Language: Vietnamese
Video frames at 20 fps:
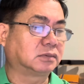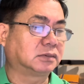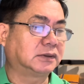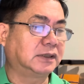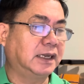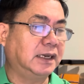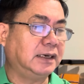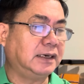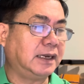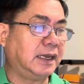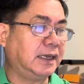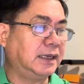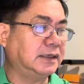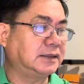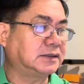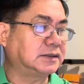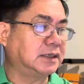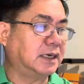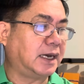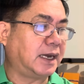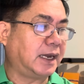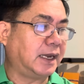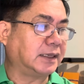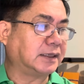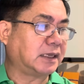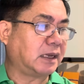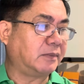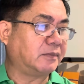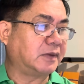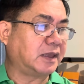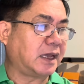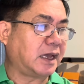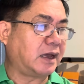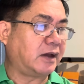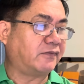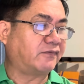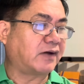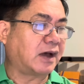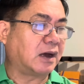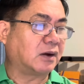đến nay chưa ai tham
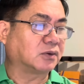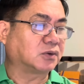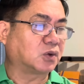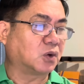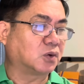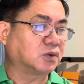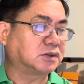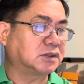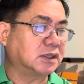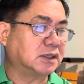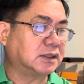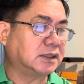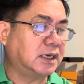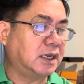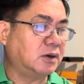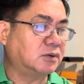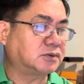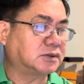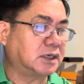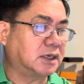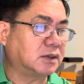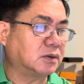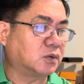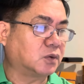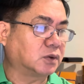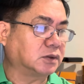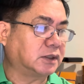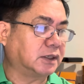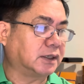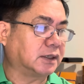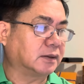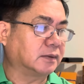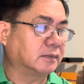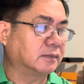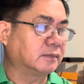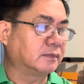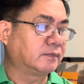gia vào tổ chức nêu trên của Thiện.